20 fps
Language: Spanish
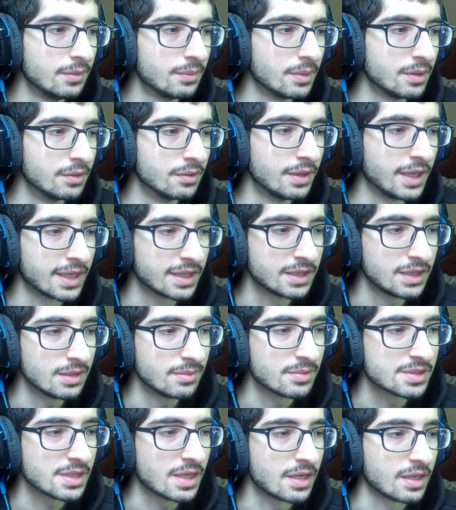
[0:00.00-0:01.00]
bueno, aquí
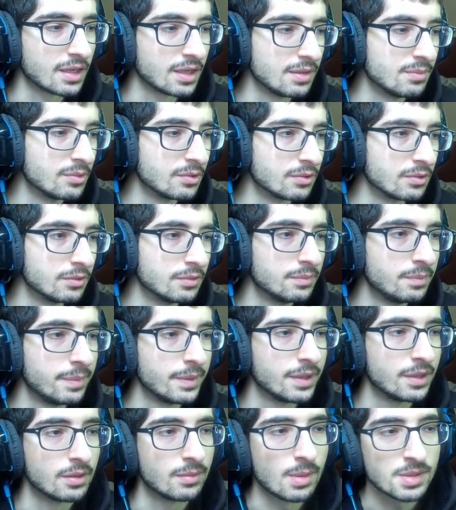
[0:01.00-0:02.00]
tenemos a Rimuru,
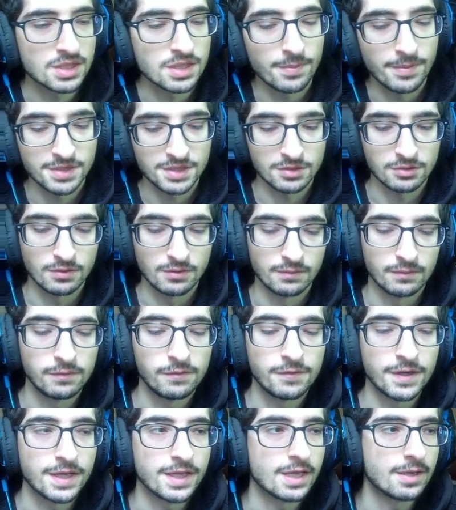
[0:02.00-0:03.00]
pero vamos a pasar con
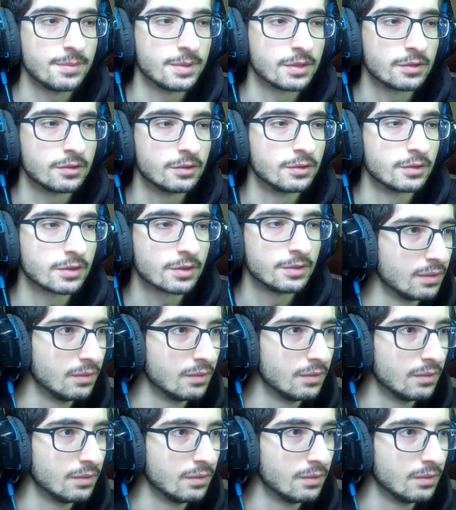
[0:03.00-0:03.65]
Freya mejor.